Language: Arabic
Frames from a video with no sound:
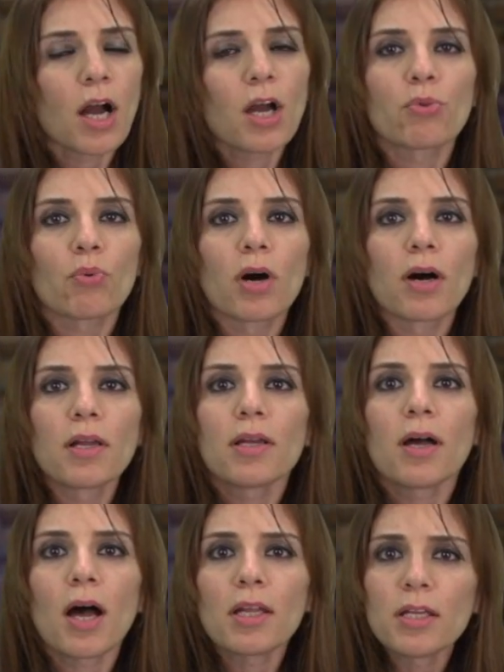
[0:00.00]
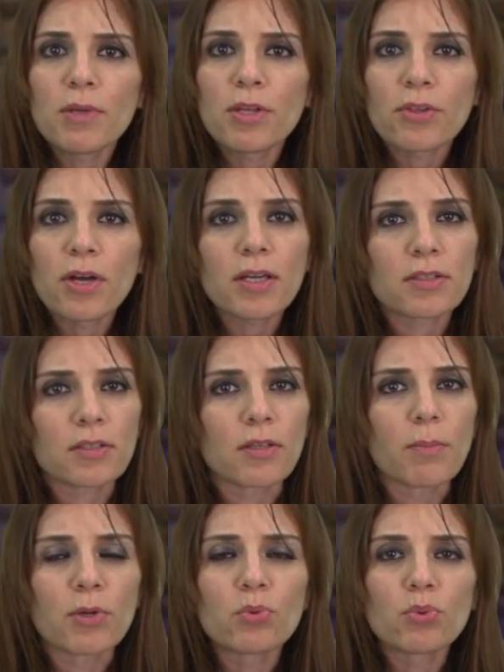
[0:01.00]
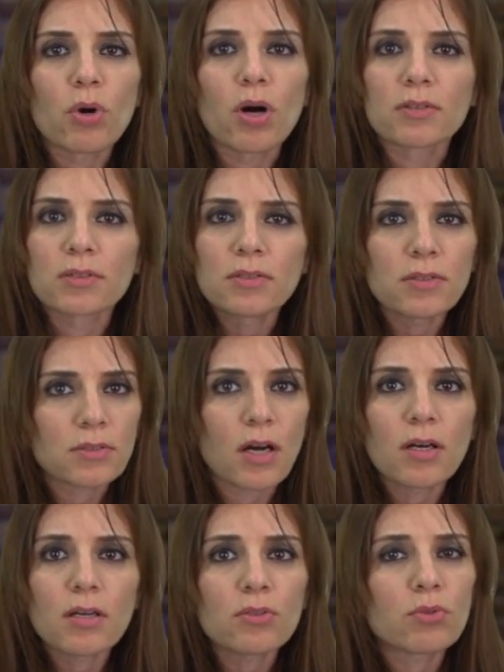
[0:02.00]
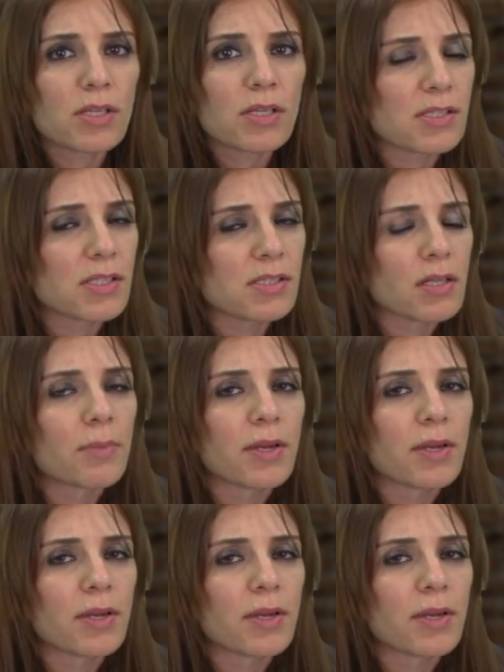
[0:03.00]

حيث قال أن الميثاق يتضمن نقاطا تتعارض مع السياسة